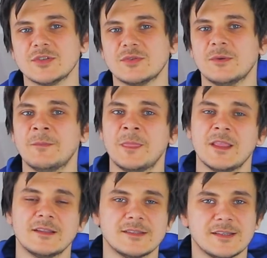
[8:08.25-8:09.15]
что
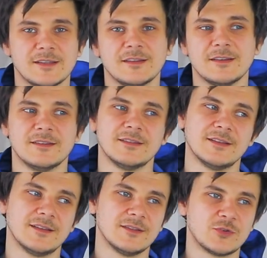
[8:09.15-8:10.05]
цены
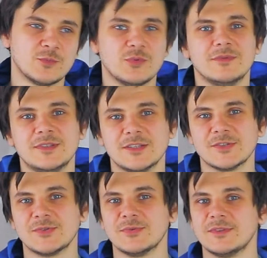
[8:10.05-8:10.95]
на трубу
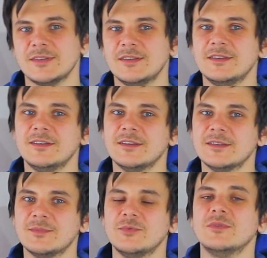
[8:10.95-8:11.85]
вырастут, и
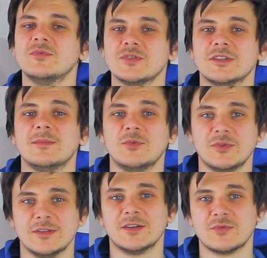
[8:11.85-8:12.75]
это будет уже
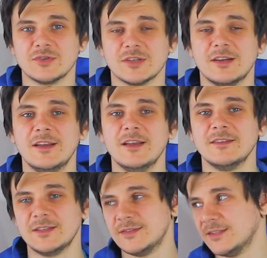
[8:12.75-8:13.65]
намного дороже
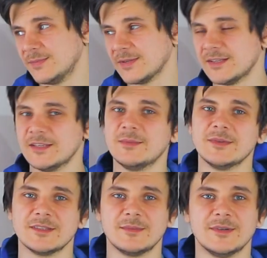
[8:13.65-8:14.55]
в связи с последними
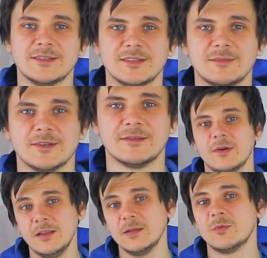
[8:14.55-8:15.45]
событиями.
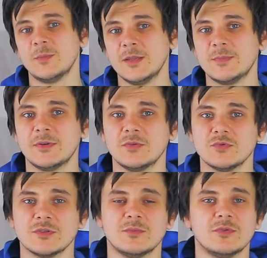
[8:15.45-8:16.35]
Поэтому мне теперь
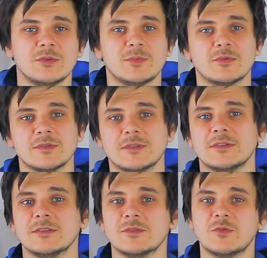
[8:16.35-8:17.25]
нужно будет
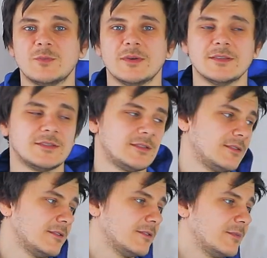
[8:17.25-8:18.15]
просто закупать
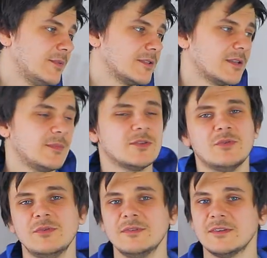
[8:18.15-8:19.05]
э,
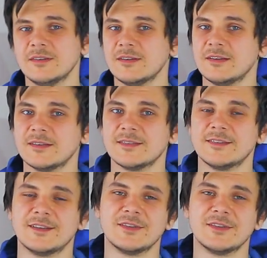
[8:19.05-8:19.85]
пескобетон, э, кстати,